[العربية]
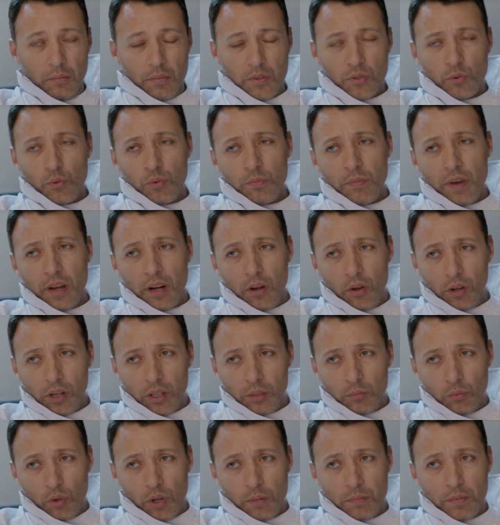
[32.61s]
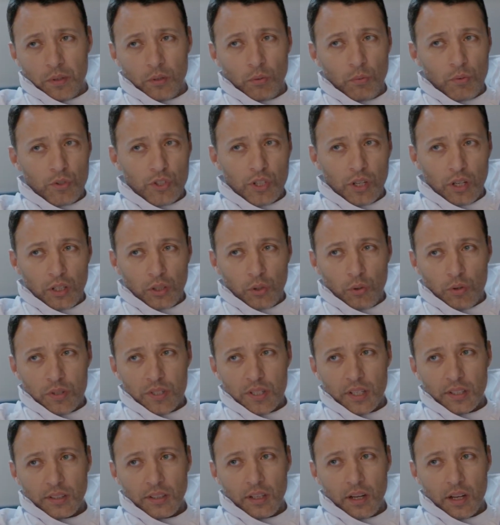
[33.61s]
مسجون معانا واخد مؤبد وبيشتغل جوه
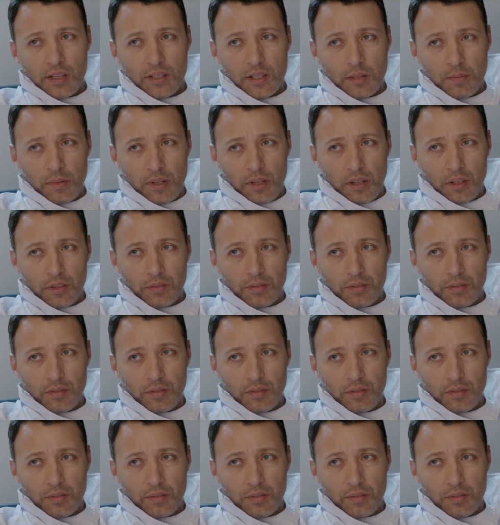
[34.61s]
السجن لحساب اللي